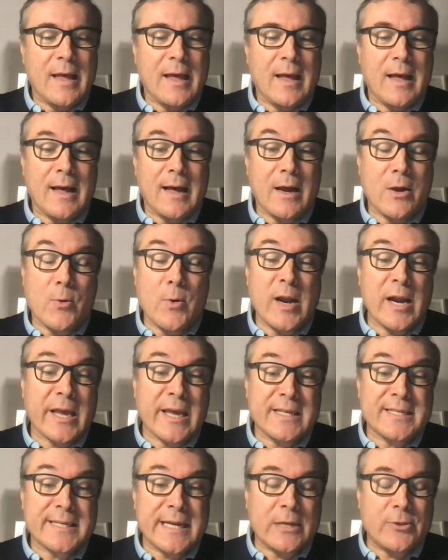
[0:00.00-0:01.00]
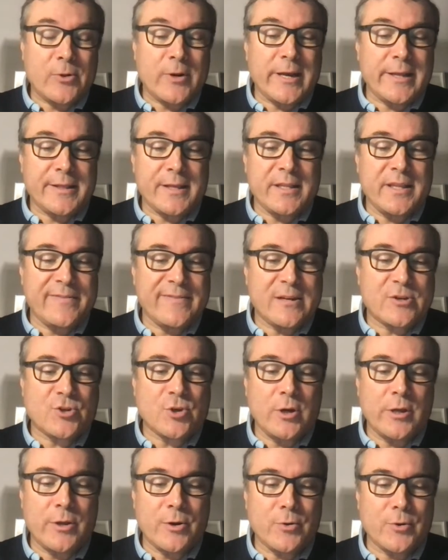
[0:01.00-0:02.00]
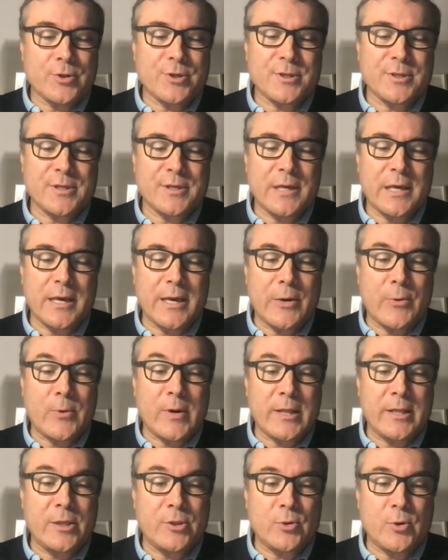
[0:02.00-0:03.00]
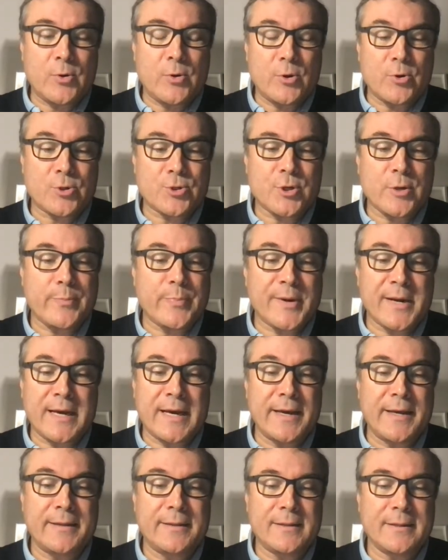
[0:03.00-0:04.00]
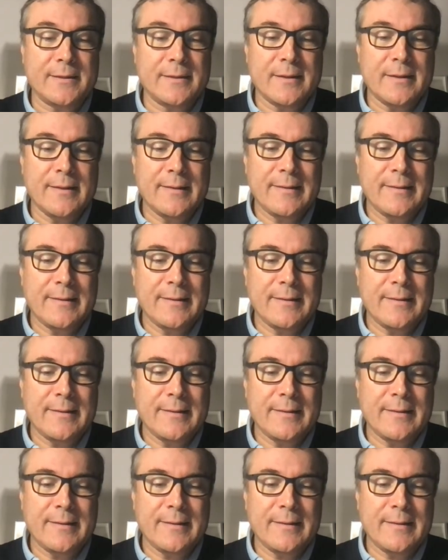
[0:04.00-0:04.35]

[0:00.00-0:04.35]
Ha qualche scatoletta di fagioli rossi e una di tonno ShopRite.